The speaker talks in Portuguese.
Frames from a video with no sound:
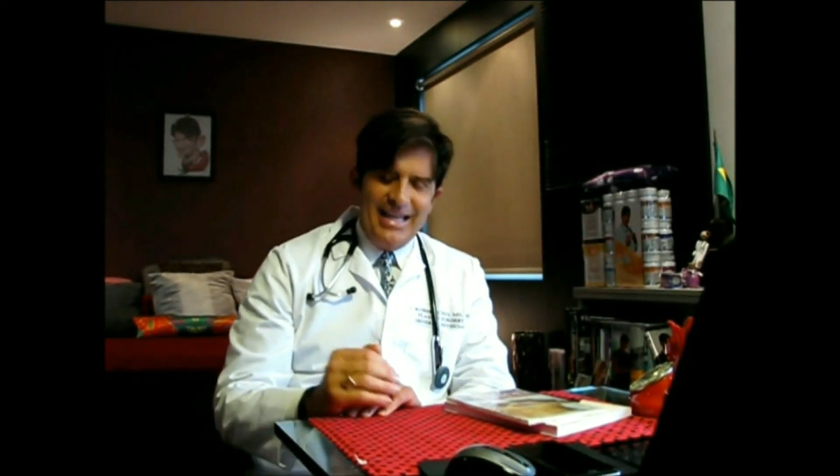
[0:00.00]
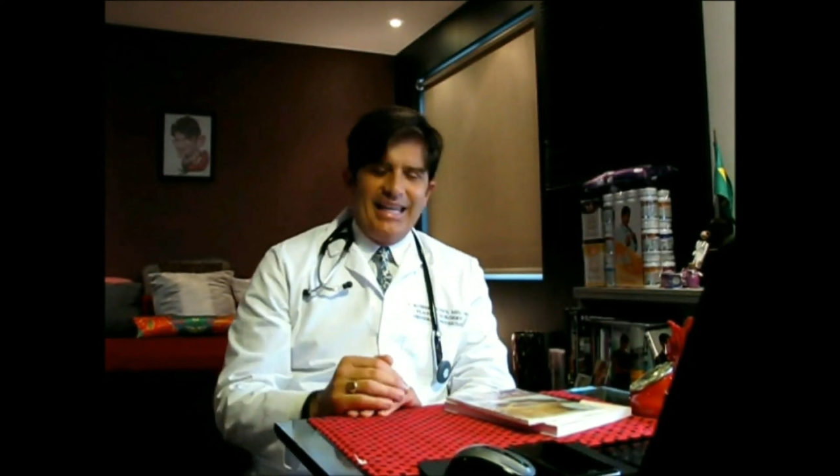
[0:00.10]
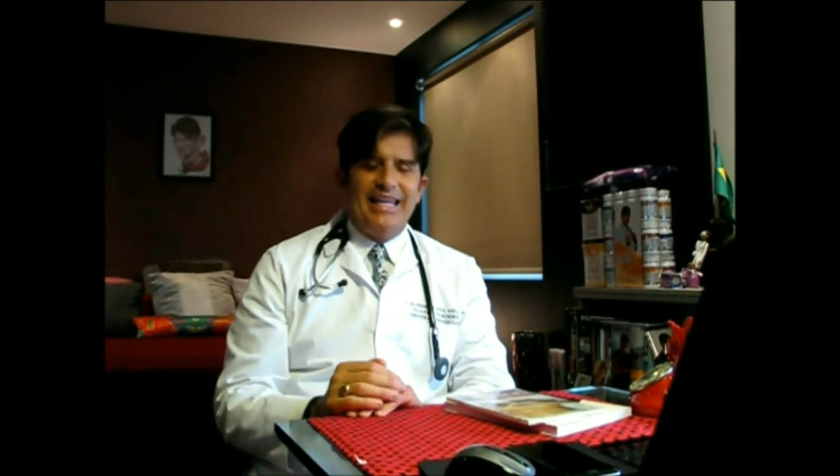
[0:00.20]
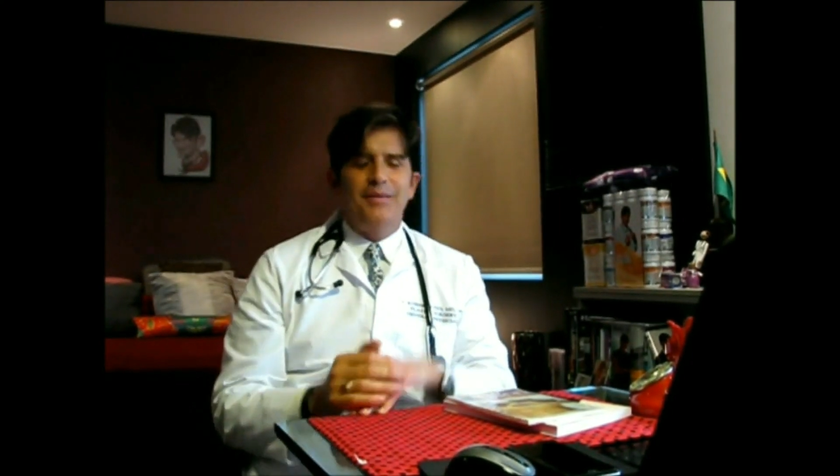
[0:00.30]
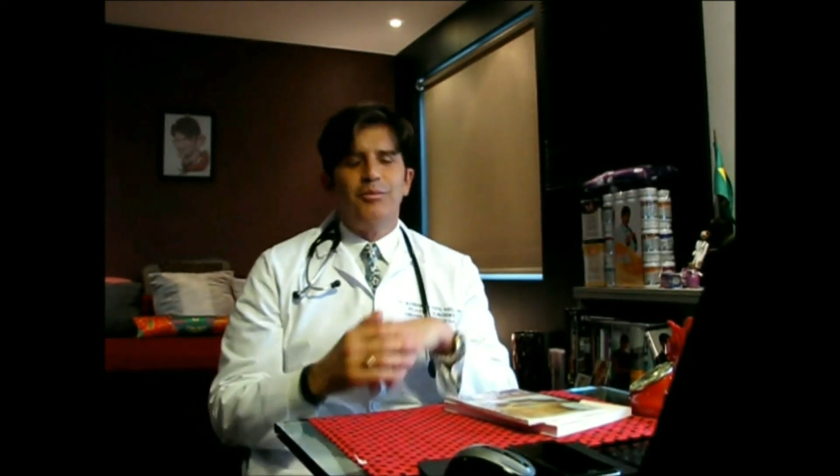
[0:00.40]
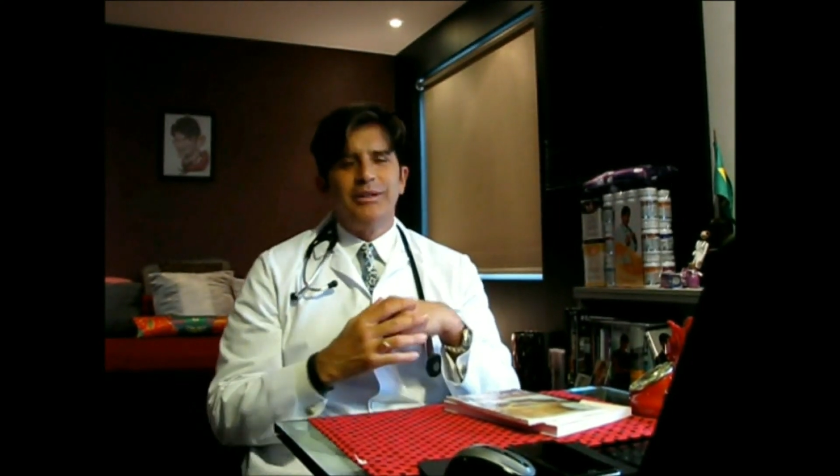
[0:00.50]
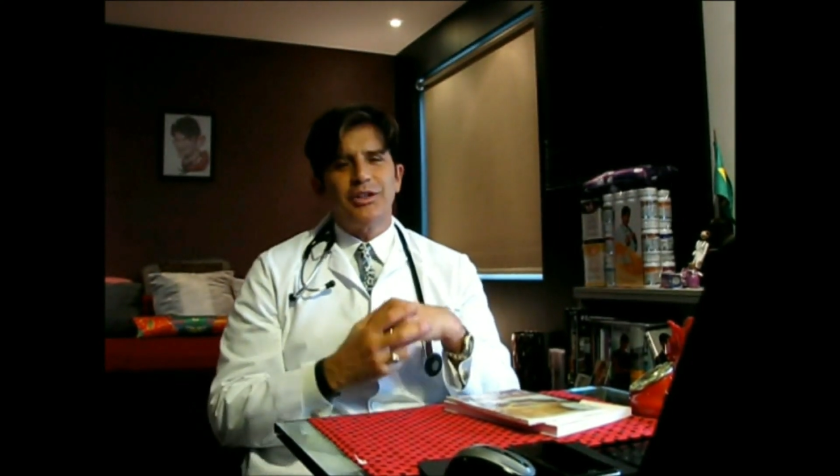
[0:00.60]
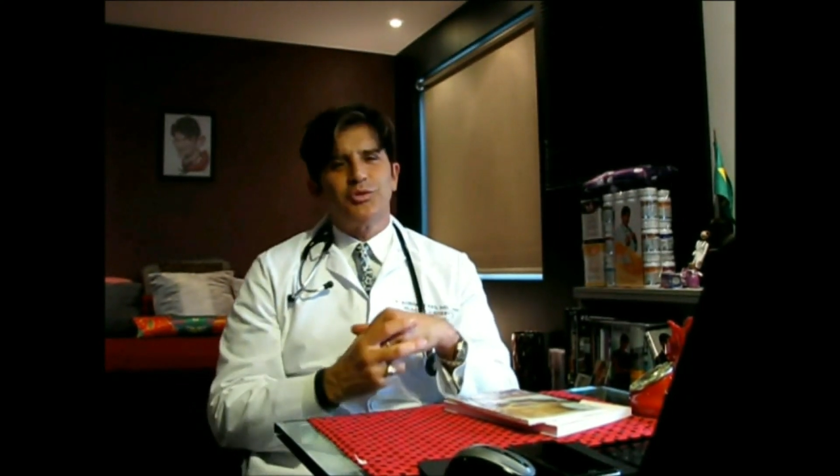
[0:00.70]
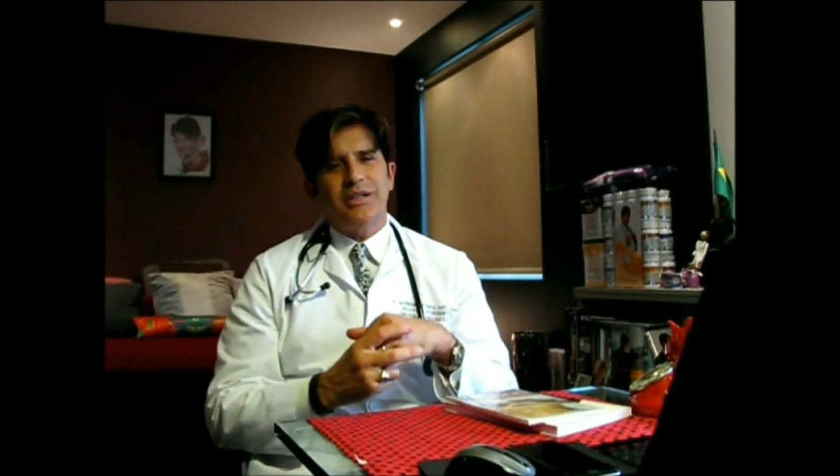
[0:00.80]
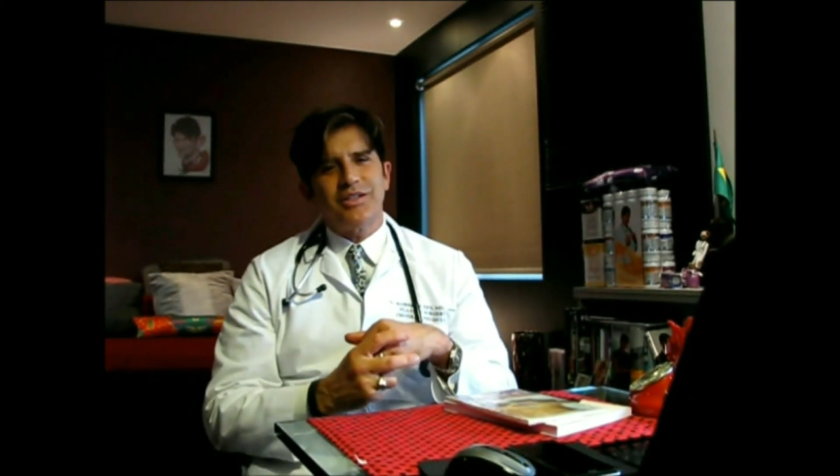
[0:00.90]
E
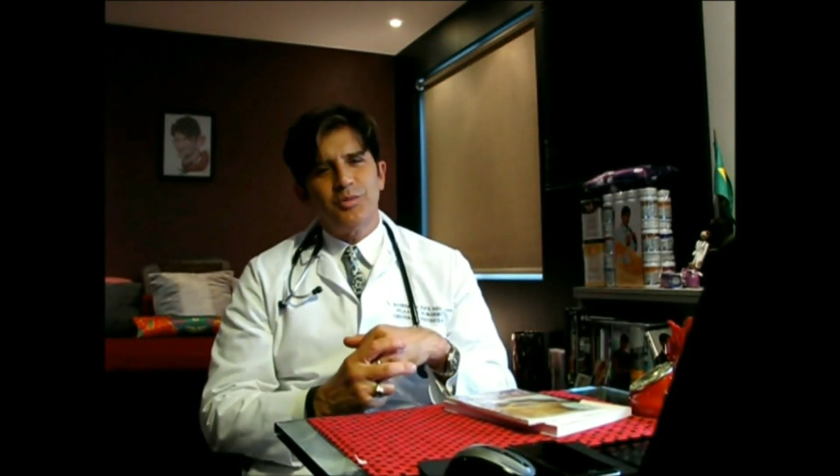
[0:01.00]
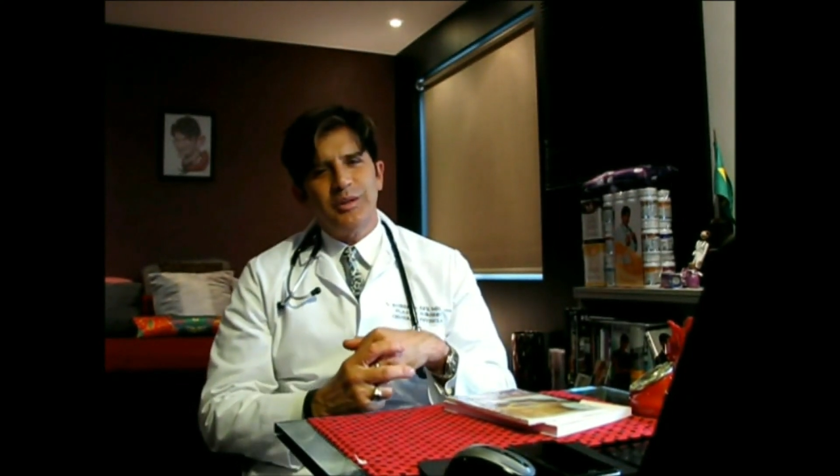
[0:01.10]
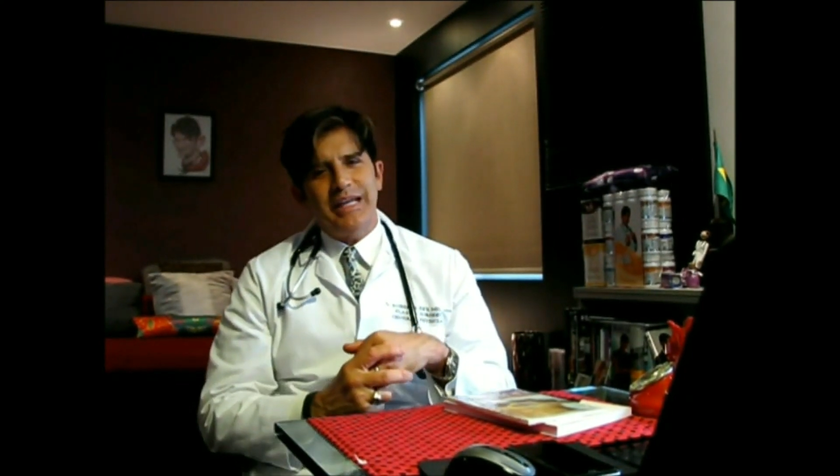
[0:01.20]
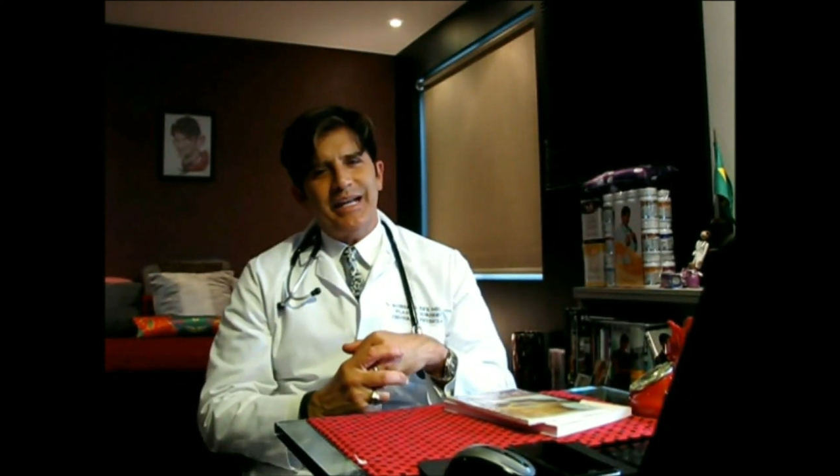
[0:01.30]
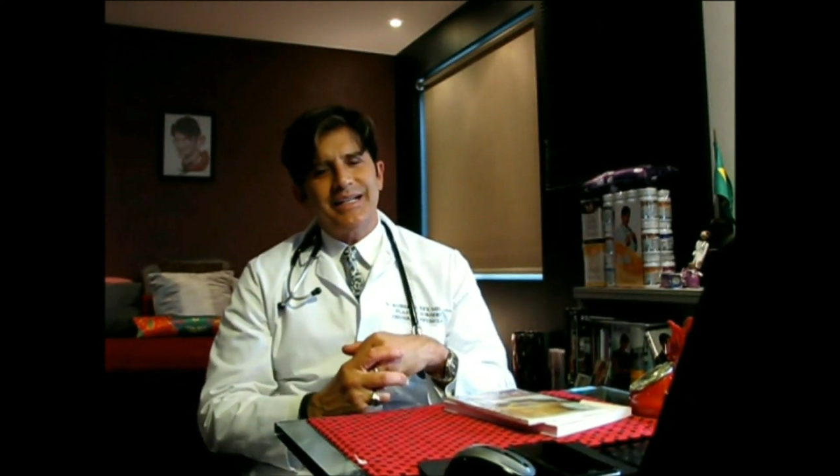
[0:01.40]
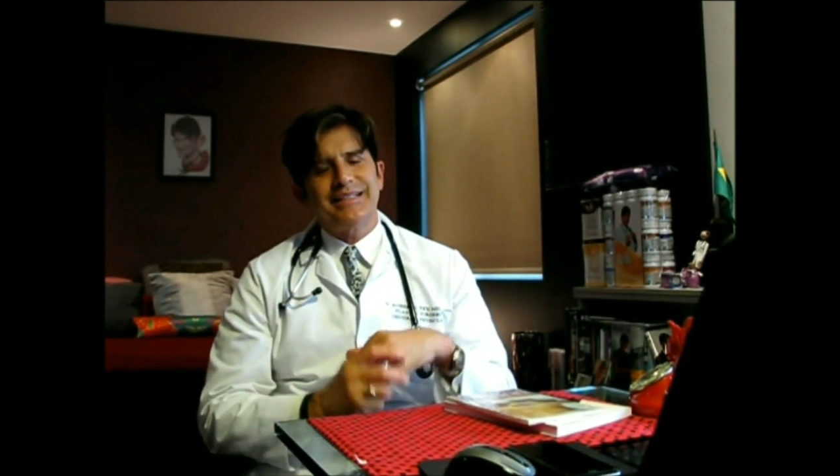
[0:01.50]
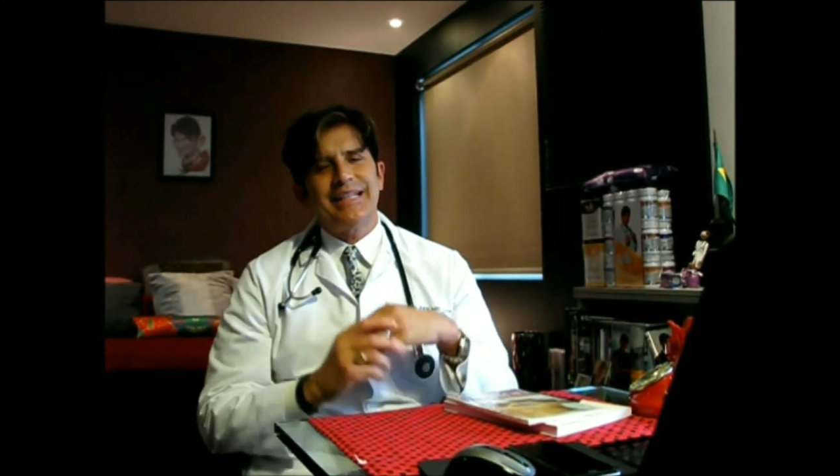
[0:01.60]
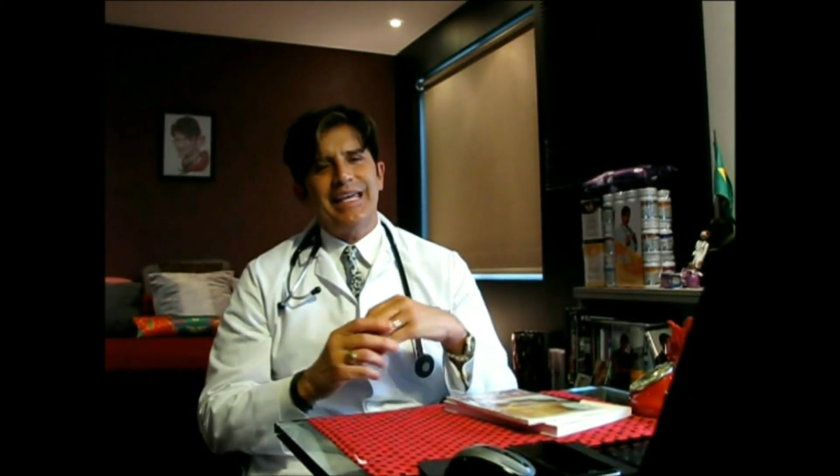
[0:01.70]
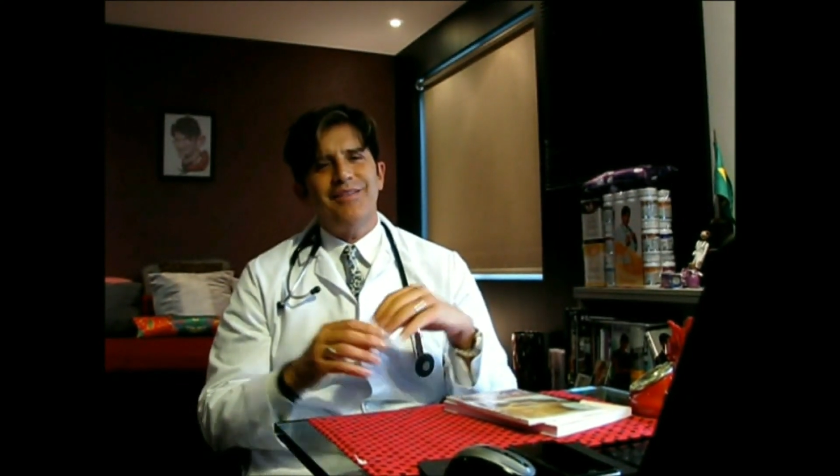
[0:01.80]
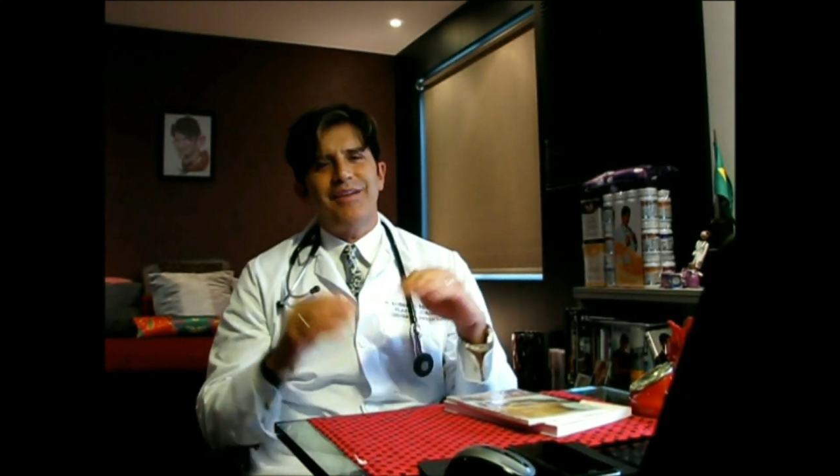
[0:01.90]
muitas doenças modernas
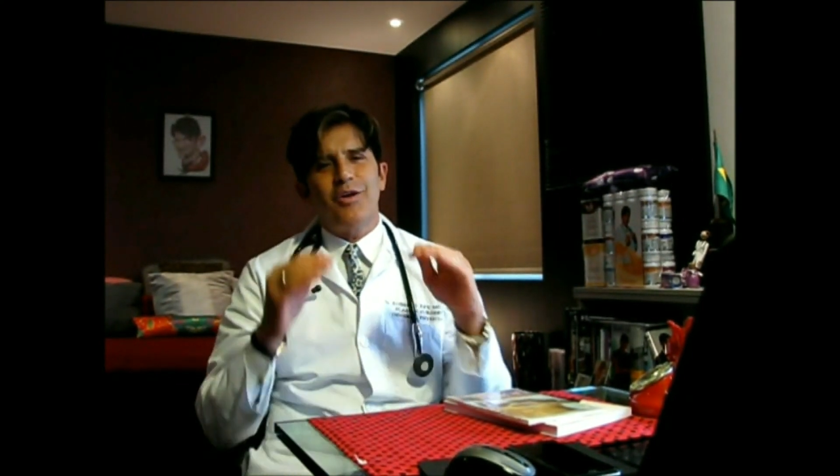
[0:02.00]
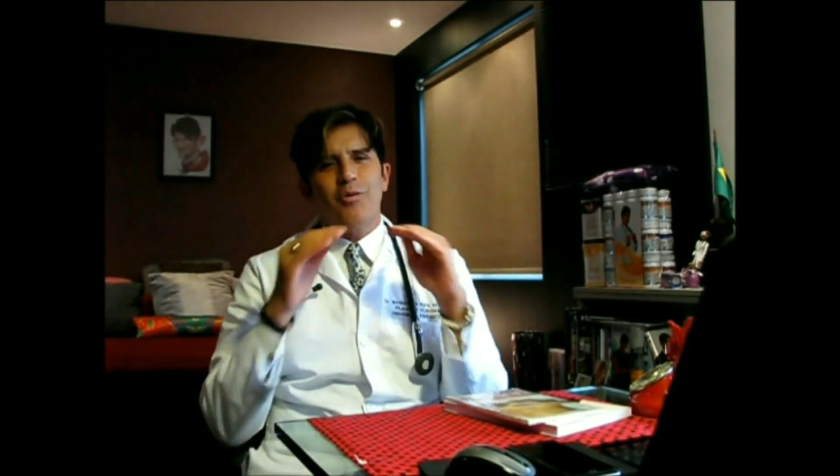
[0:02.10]
têm que ver